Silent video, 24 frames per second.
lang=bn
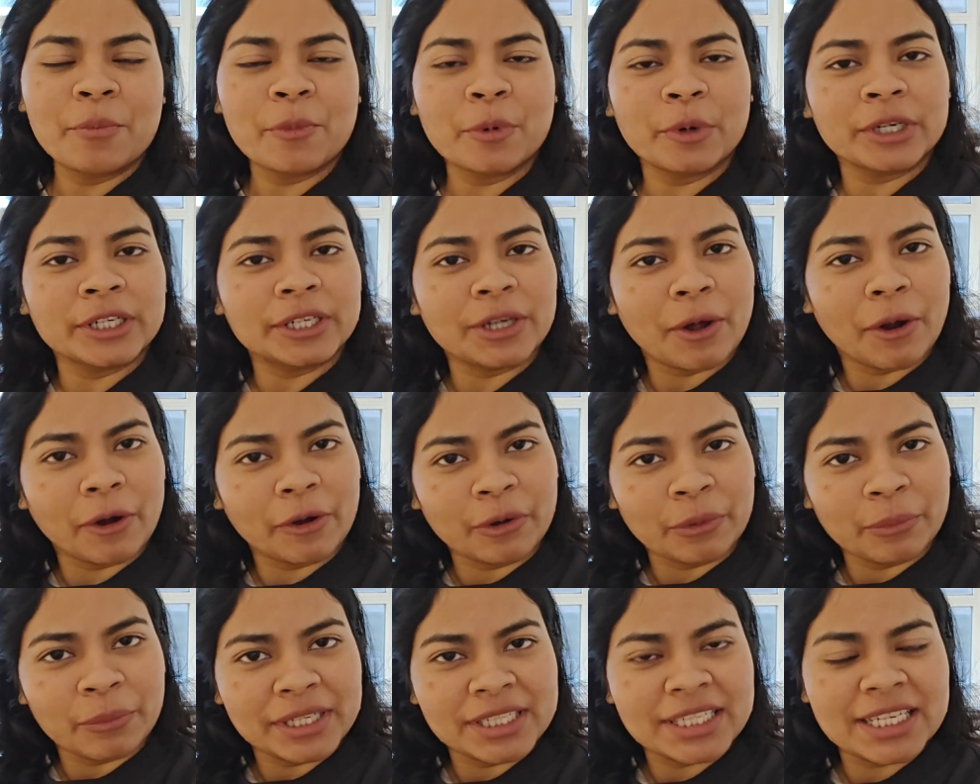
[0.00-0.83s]
মনটা
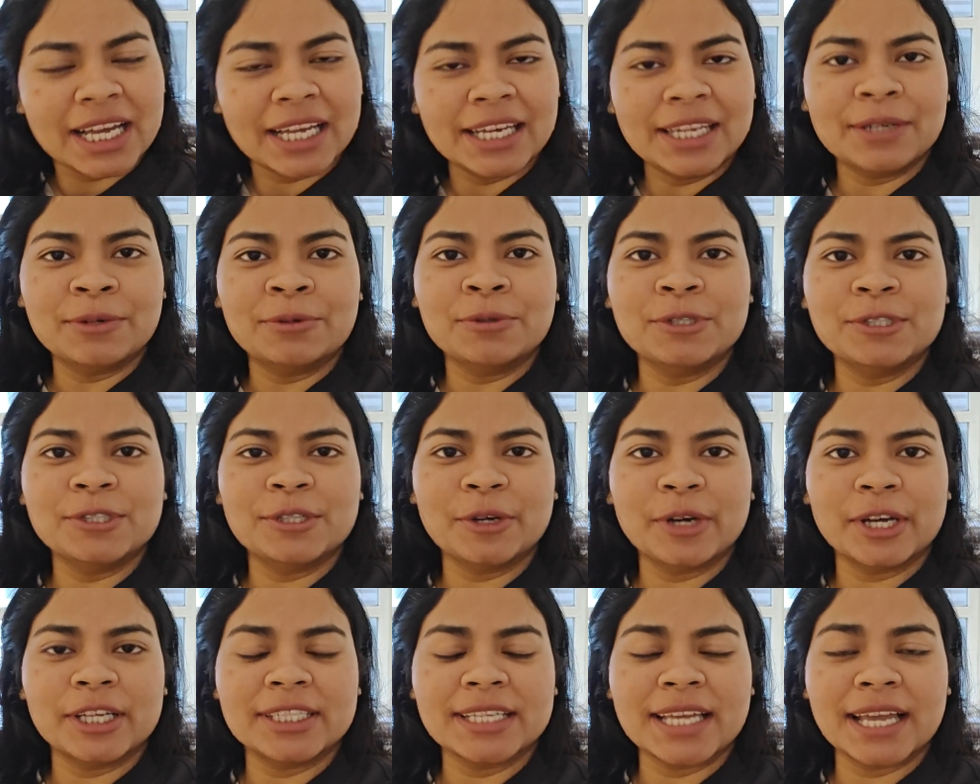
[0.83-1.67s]
অটোমেটিক্যালি
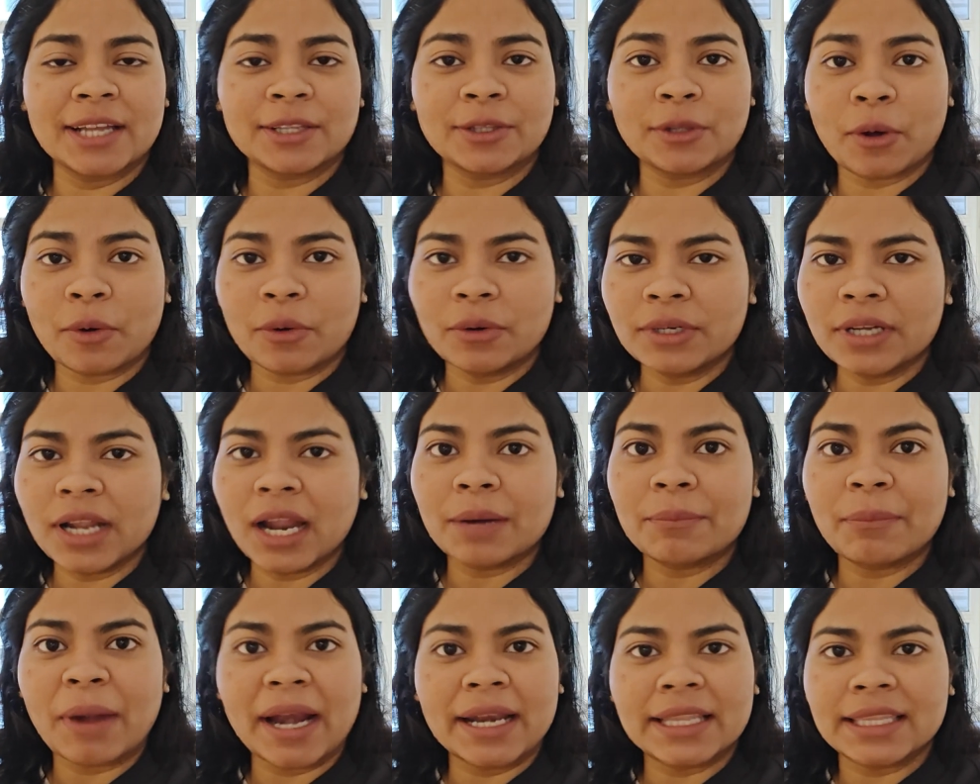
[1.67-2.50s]
খুশি হয়ে যায় তখন না
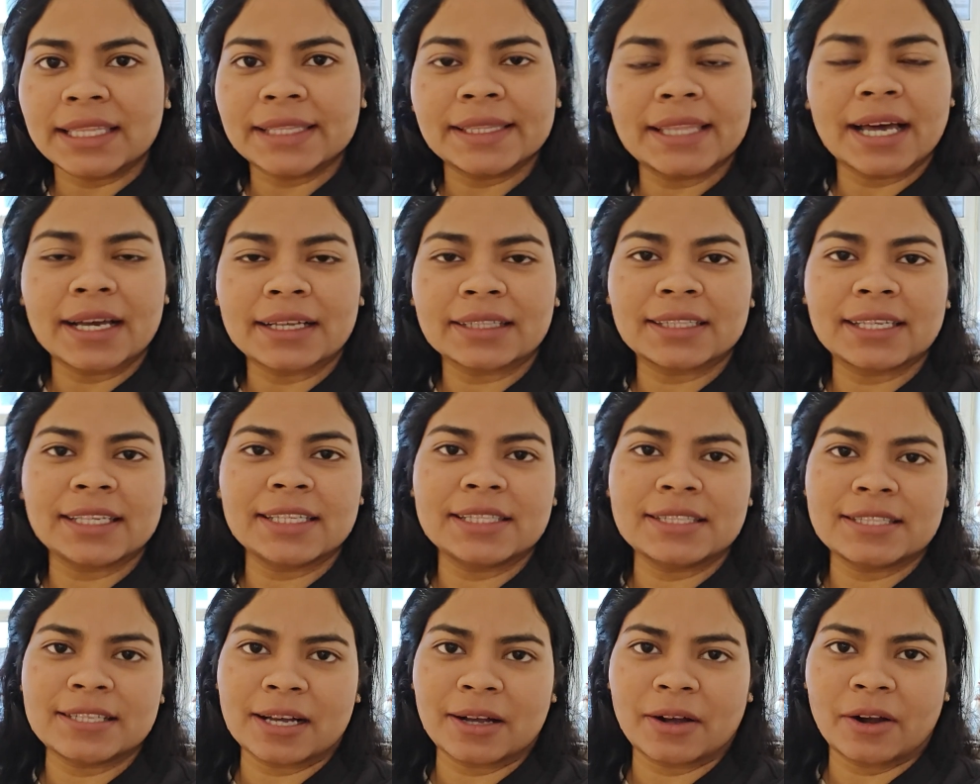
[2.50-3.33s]
আর বাড়িতে থাকতে
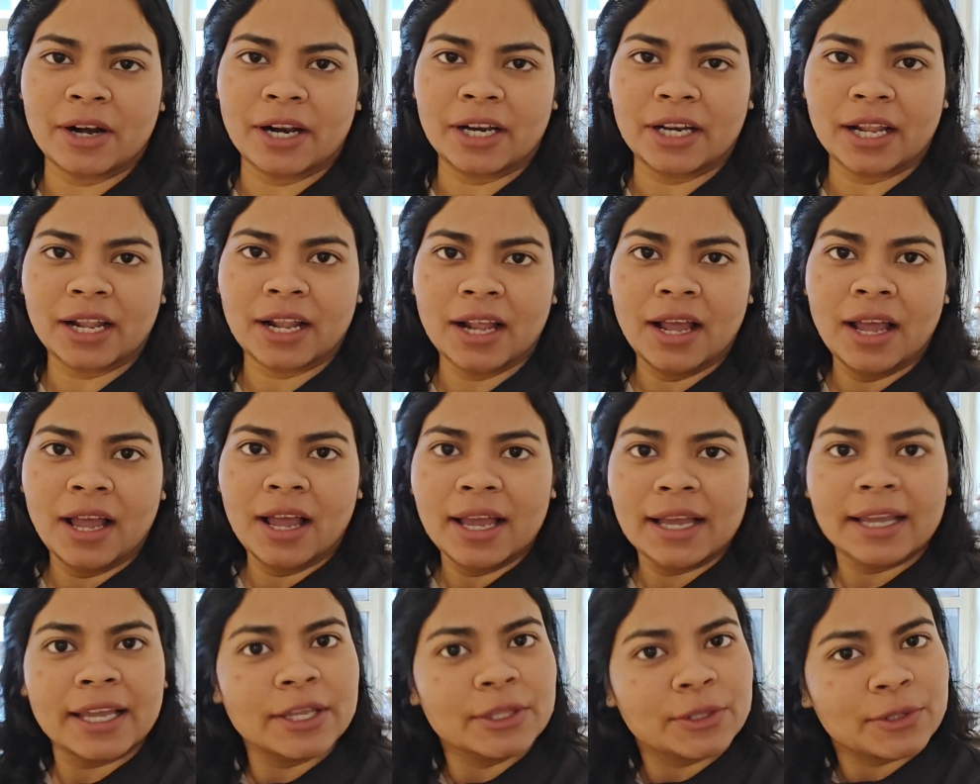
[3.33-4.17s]
ইচ্ছা করে না
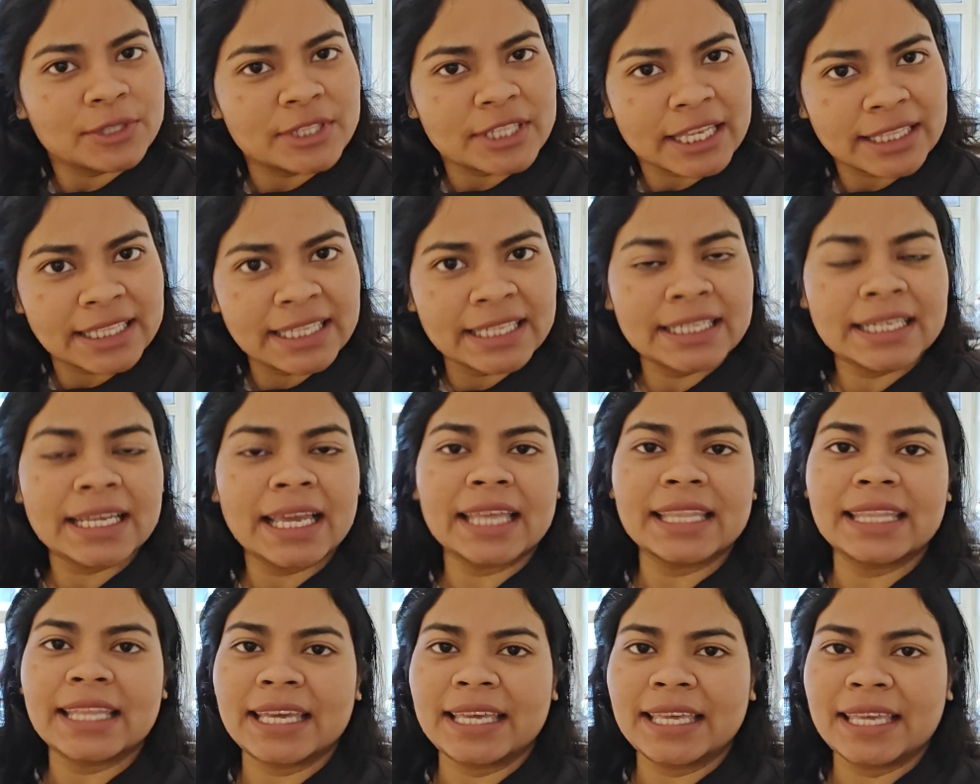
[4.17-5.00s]
কিন্তু
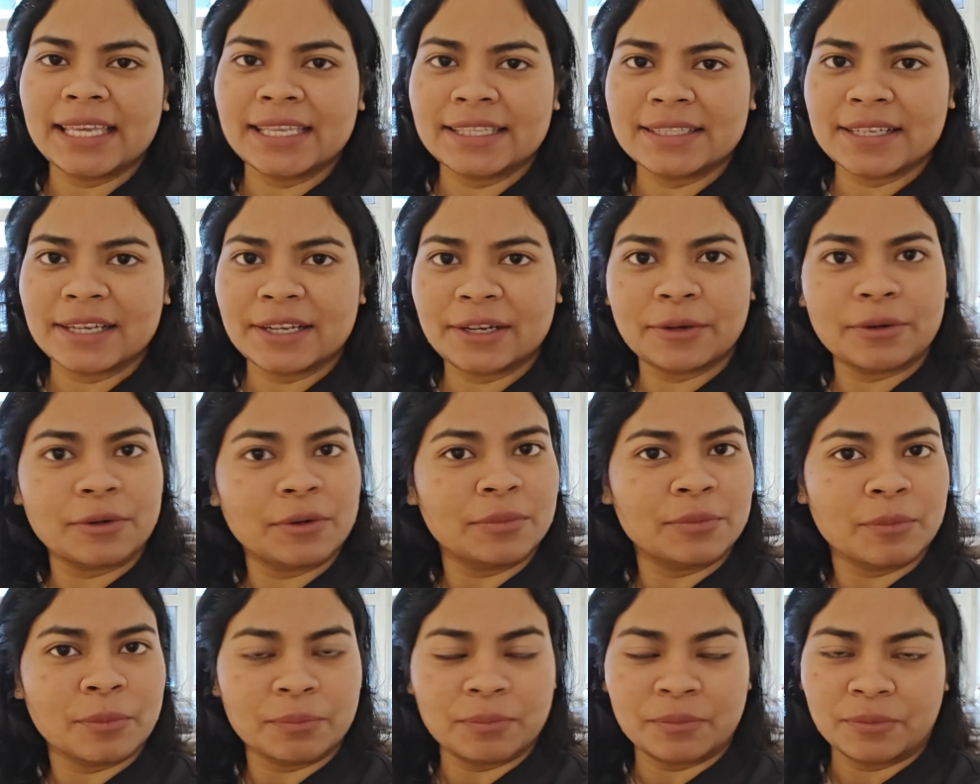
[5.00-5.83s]
যেদিনকে দেখি যে
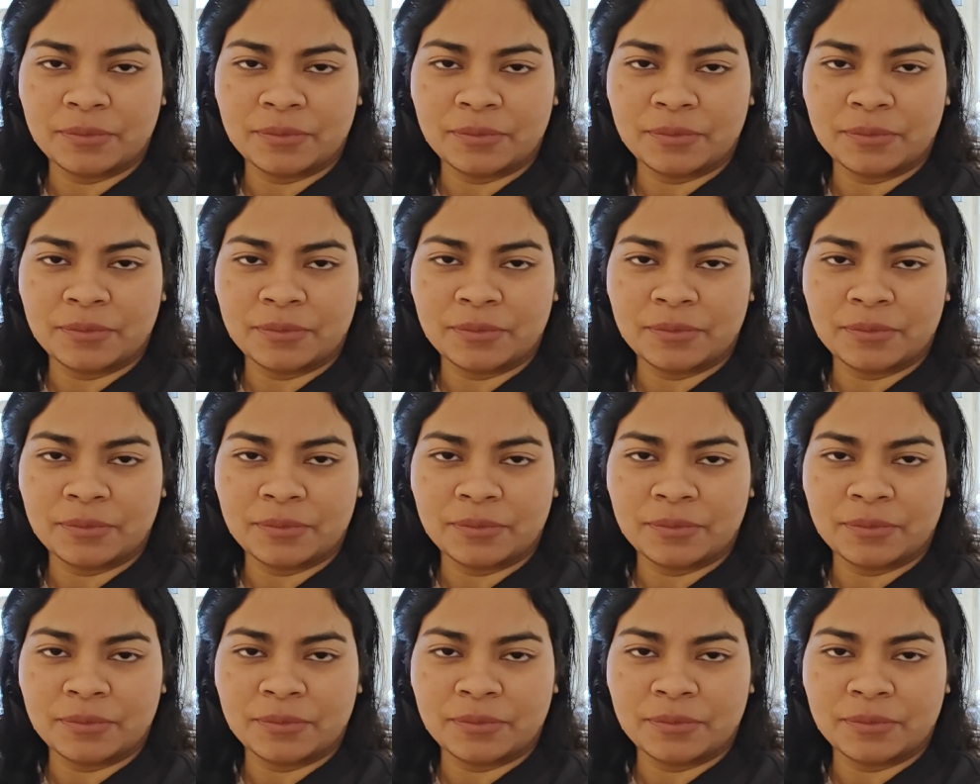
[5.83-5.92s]
এরকম